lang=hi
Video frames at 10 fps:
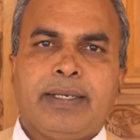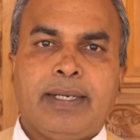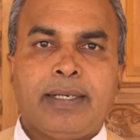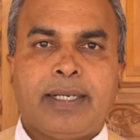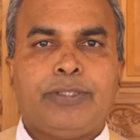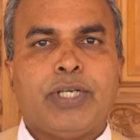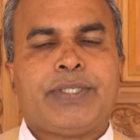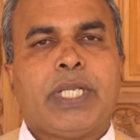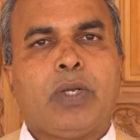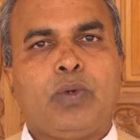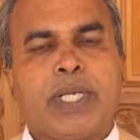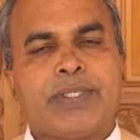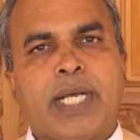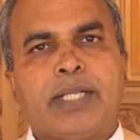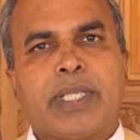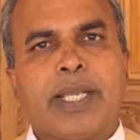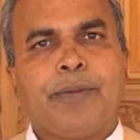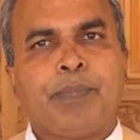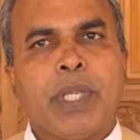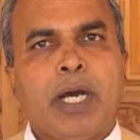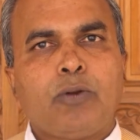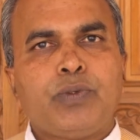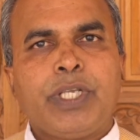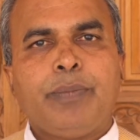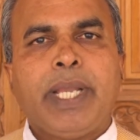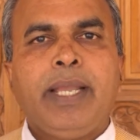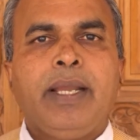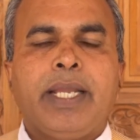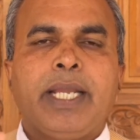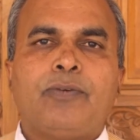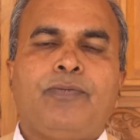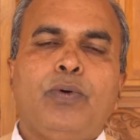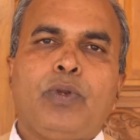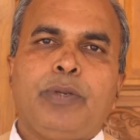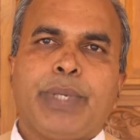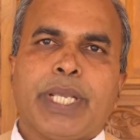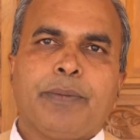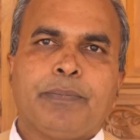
डंडा जैसे उनके साथ है और उसी में एक फूल भी